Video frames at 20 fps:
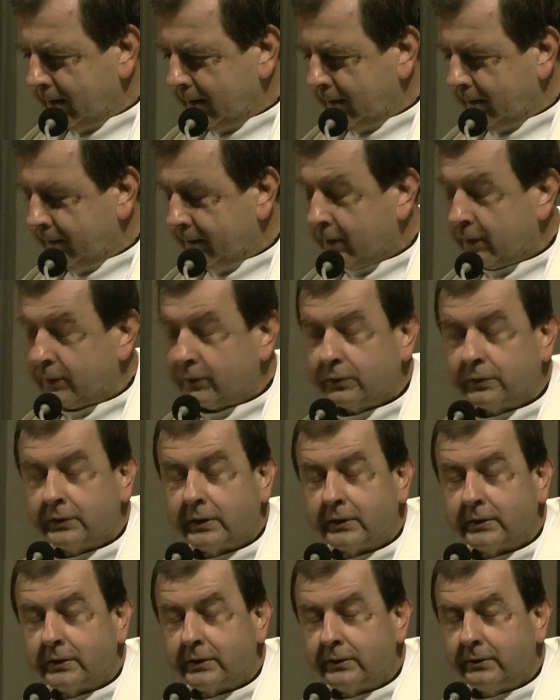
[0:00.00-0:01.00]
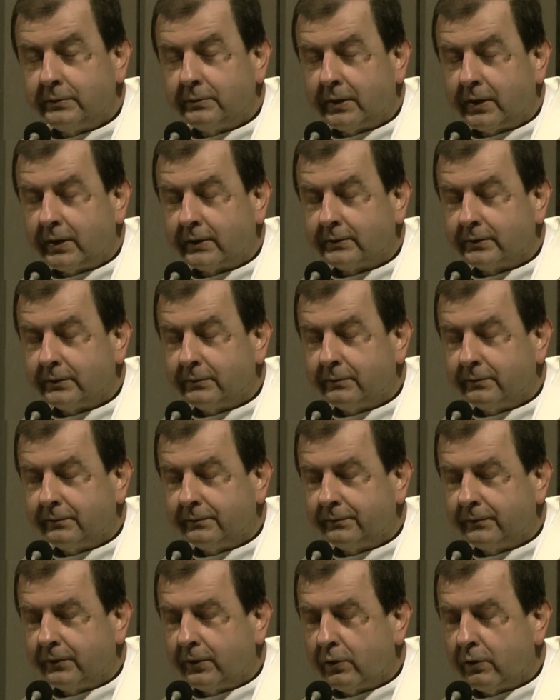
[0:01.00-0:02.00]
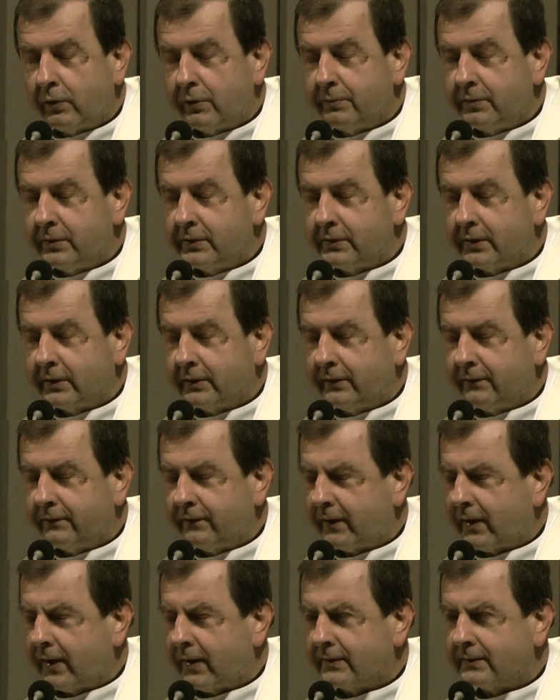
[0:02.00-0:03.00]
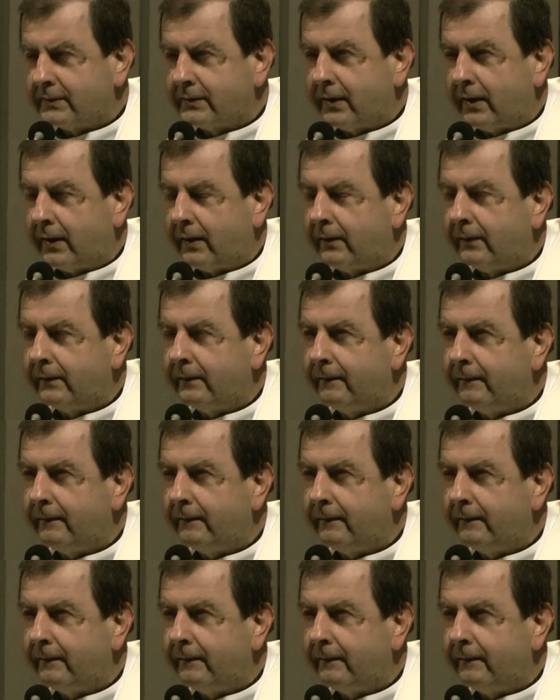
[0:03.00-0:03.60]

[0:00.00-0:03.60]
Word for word: I w końcu za trzecim razem gołębica nie wraca.